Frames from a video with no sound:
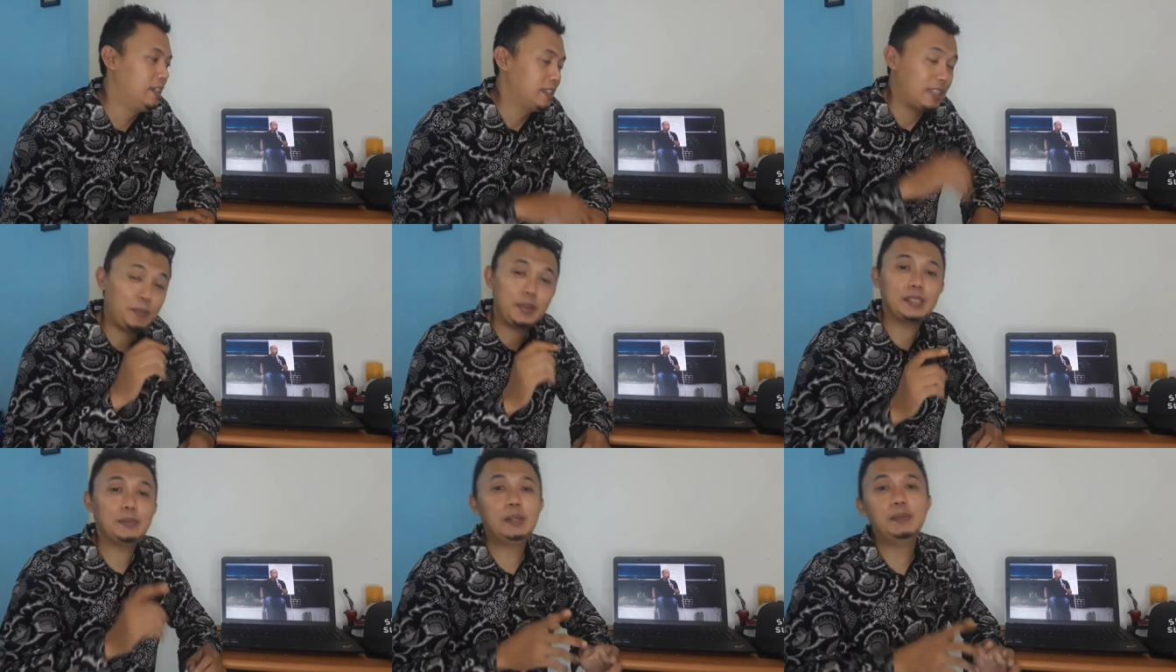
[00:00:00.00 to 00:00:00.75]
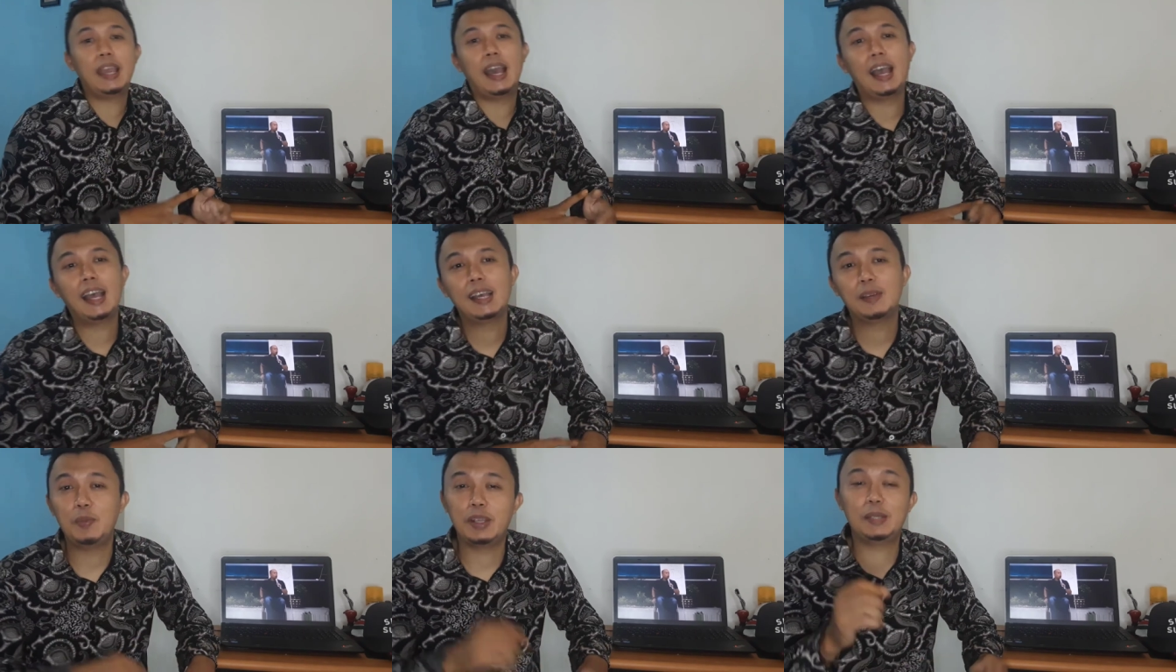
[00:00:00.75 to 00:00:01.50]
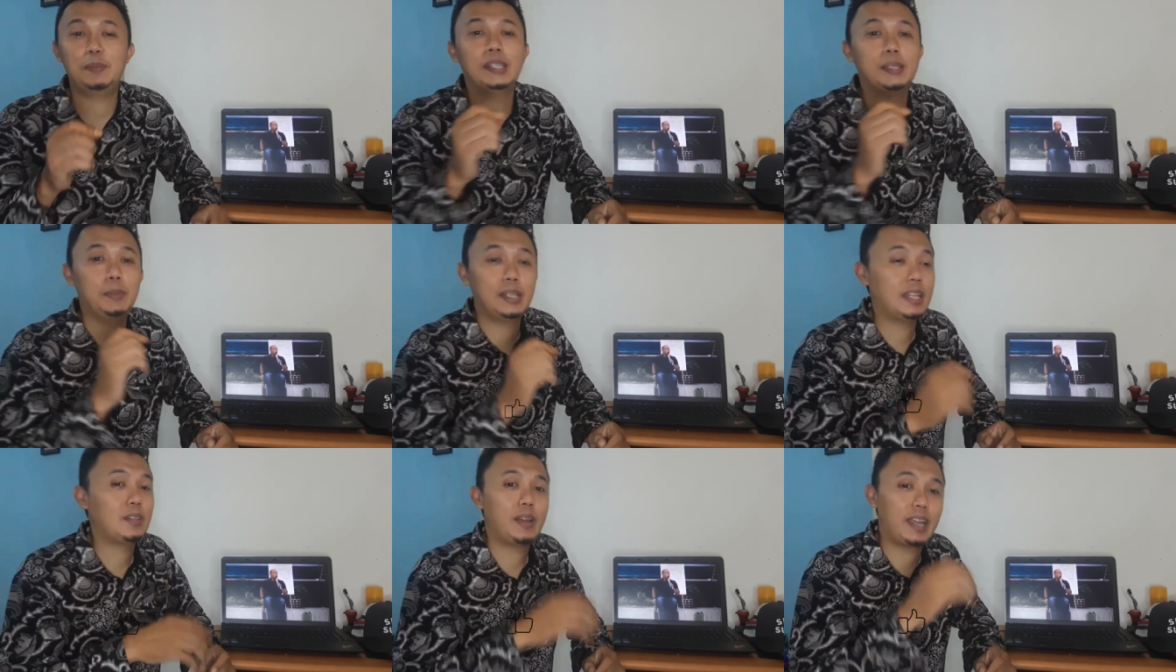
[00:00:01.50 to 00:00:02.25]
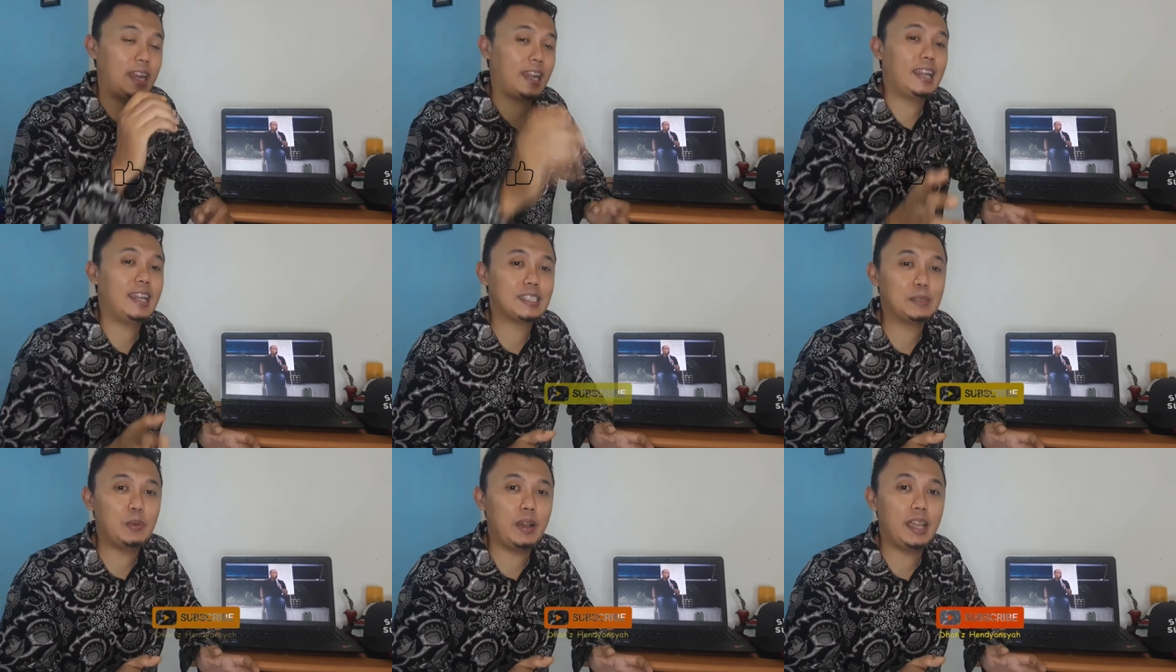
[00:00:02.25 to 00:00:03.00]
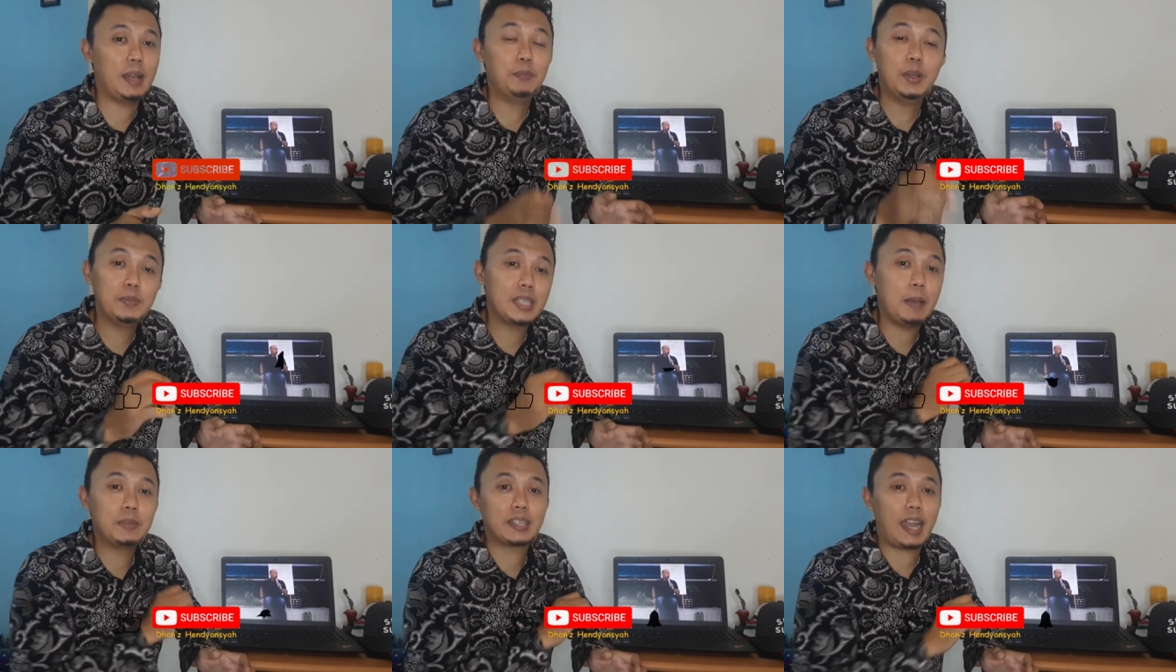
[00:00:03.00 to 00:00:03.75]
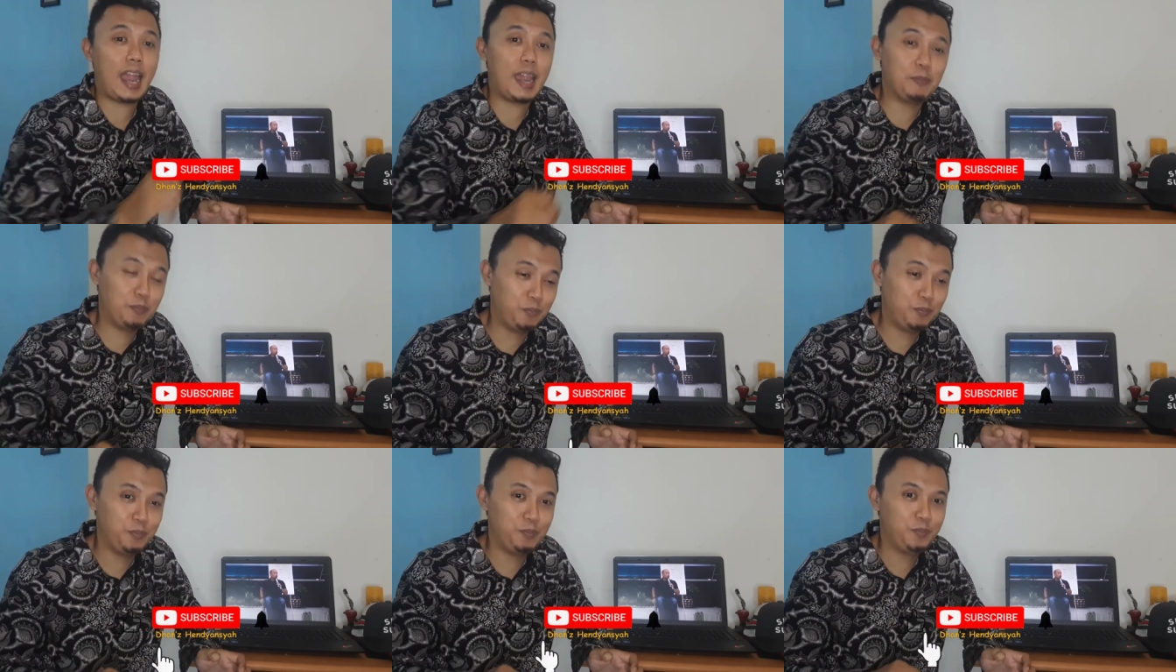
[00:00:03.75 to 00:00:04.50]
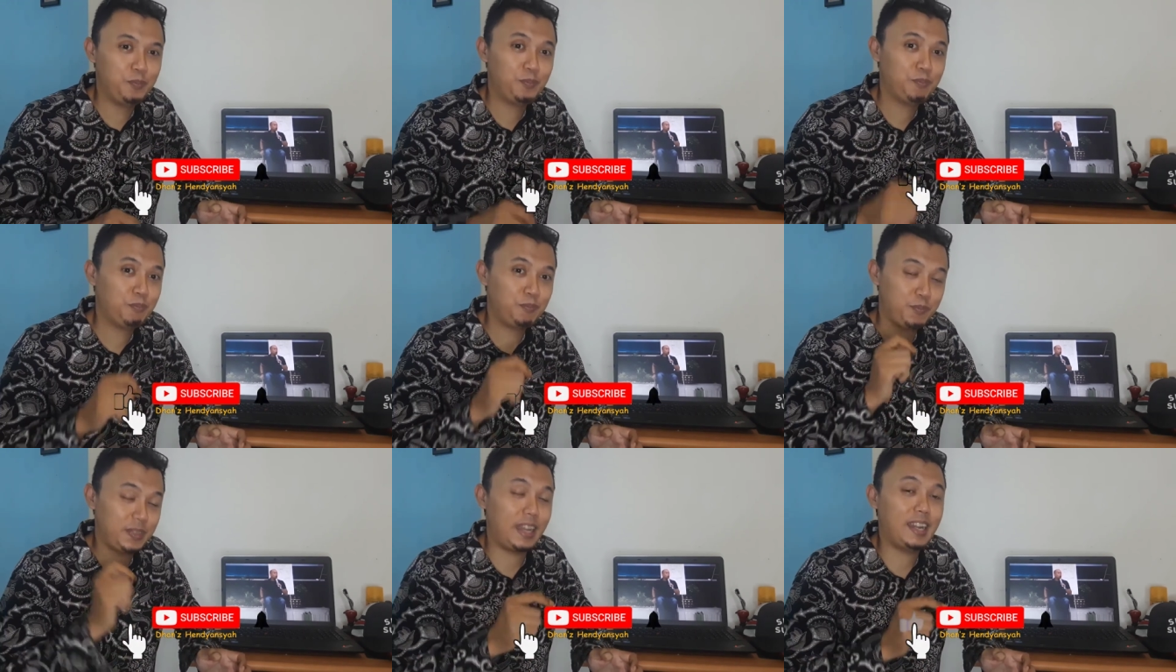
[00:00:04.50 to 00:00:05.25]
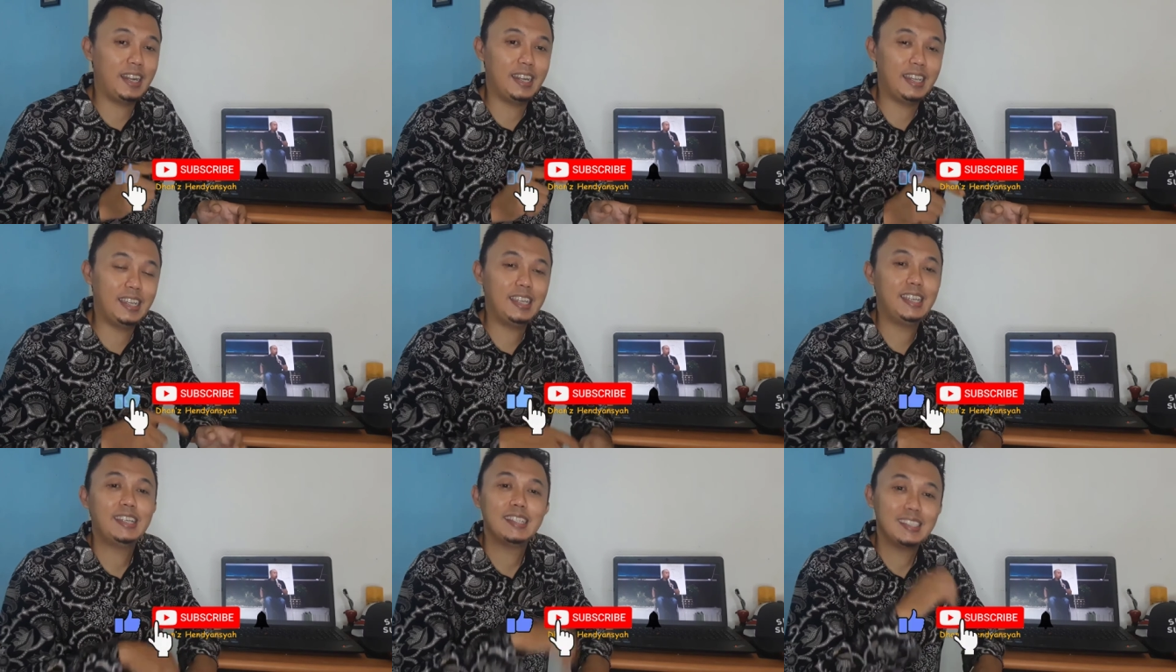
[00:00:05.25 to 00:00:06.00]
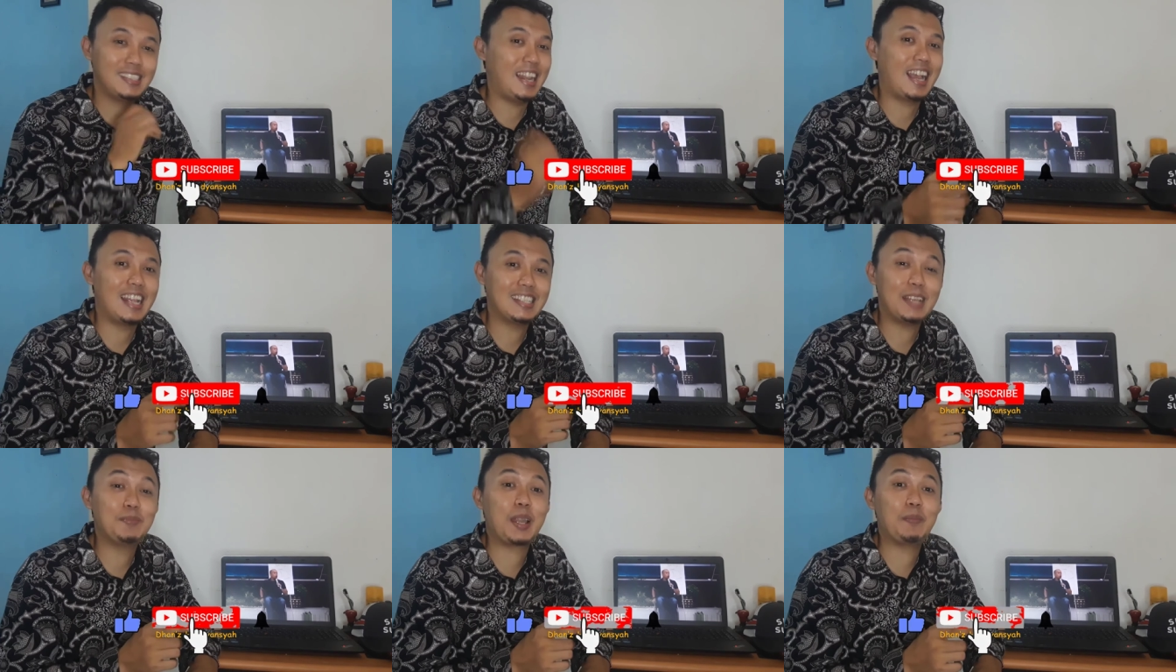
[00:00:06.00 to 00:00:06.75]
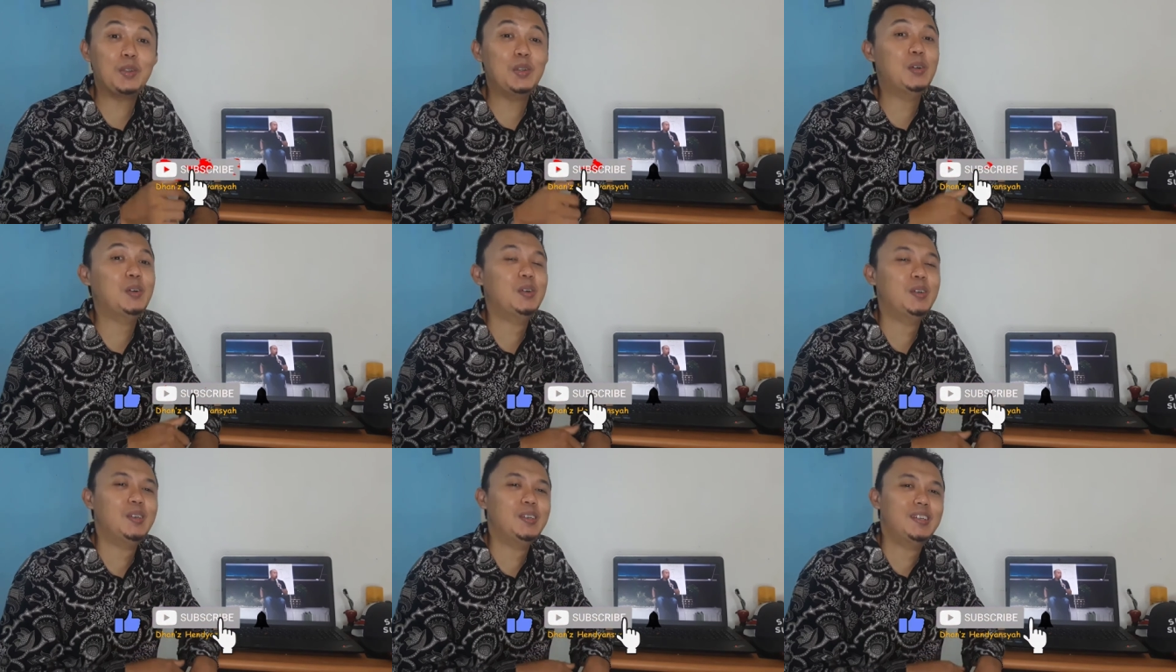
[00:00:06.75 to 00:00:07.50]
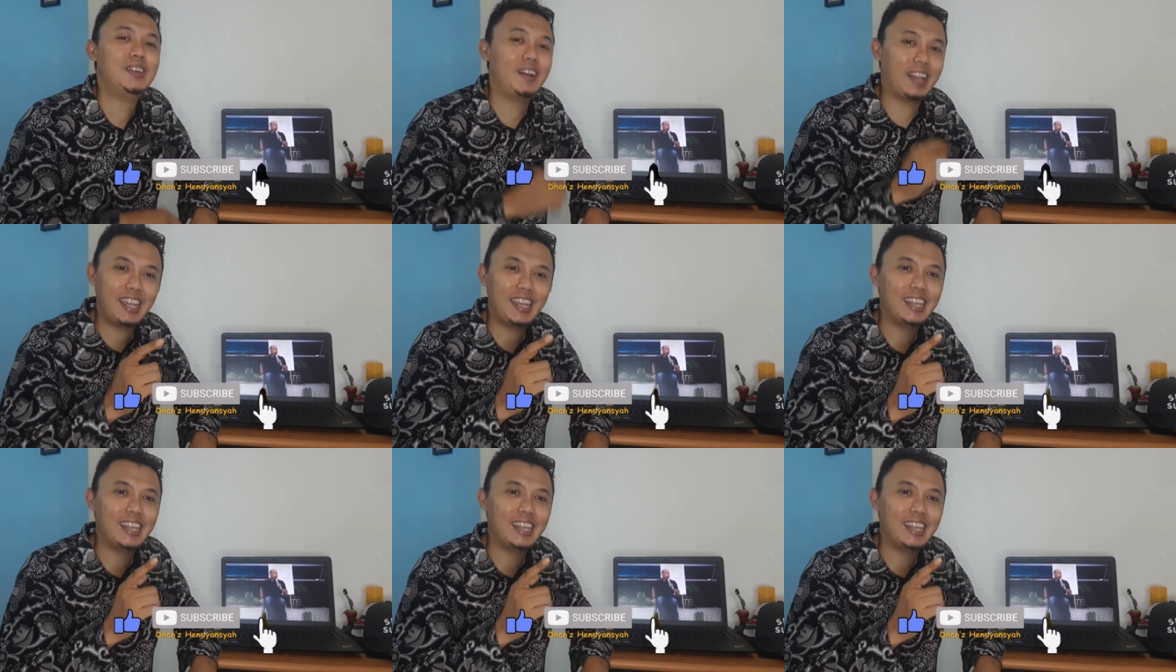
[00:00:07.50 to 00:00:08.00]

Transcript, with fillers: Tapi sebelumnya, buat teman-teman atau rekan-rekan yang semua yang belum subscribe channel ini, silahkan subscribe dulu. Oke? Okay?